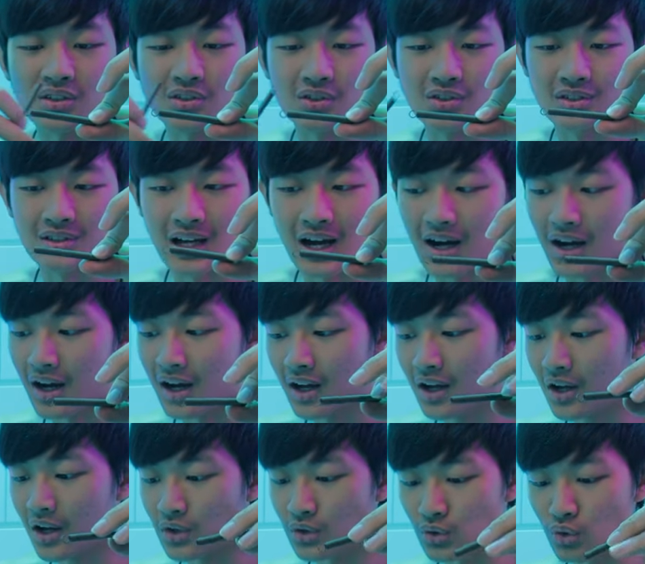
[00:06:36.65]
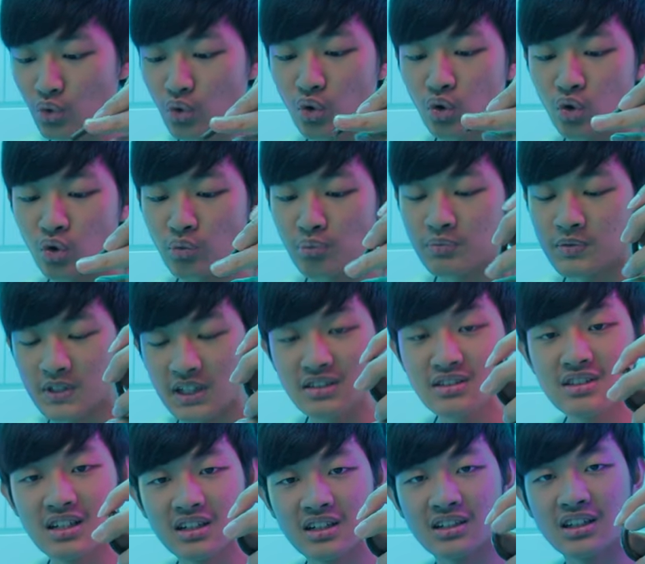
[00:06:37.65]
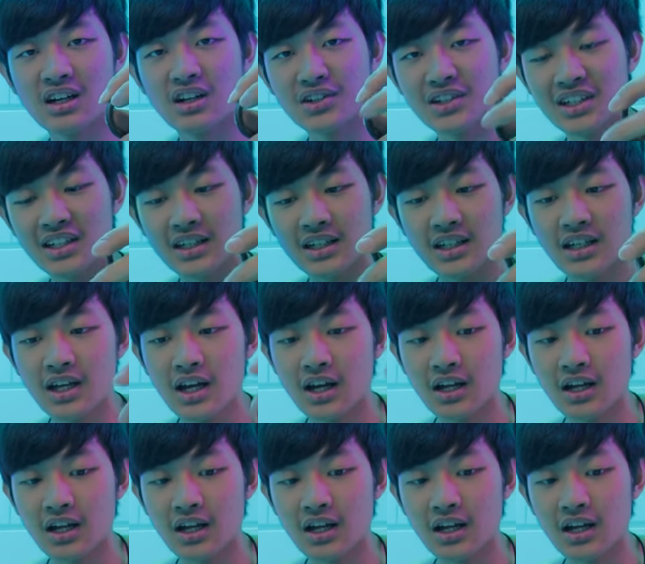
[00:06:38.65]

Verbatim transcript: 就是它如果侦测到你的。